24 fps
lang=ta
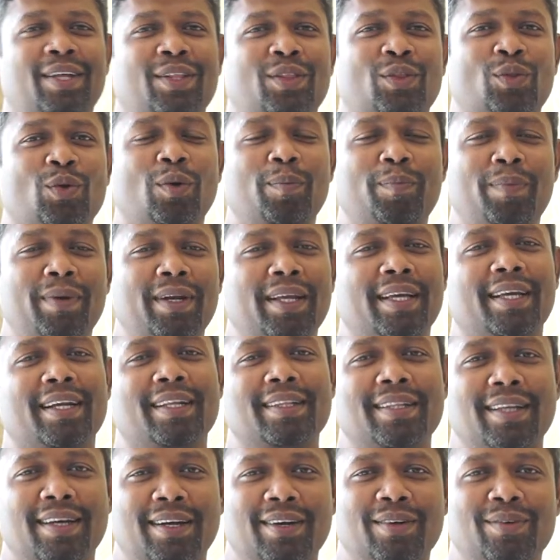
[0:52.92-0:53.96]
தோப்பில்
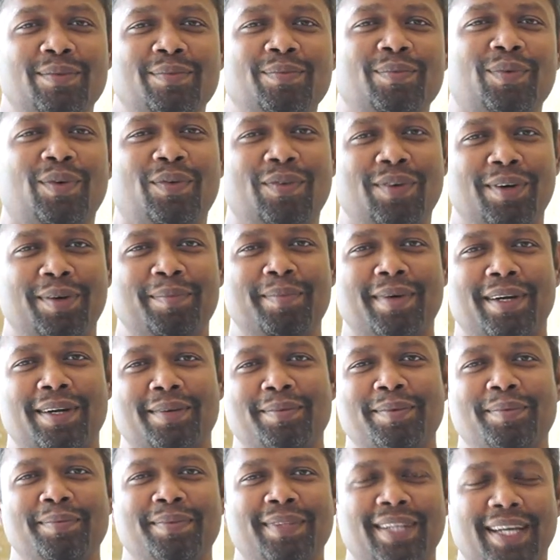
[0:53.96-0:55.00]
இருந்தாலும் ஒவ்வொரு
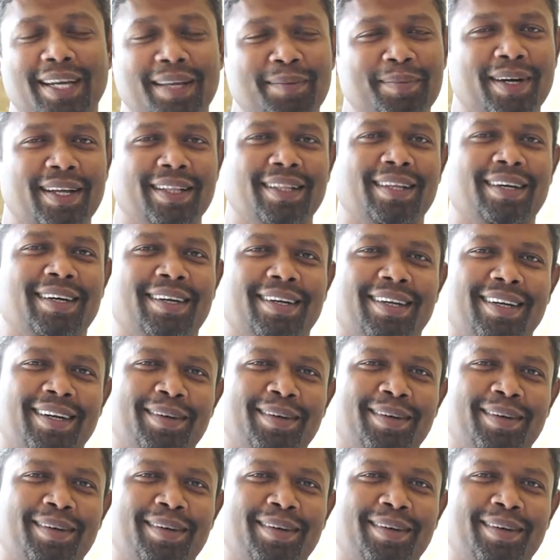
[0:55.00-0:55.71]
மரமும் தனி மரம் தான்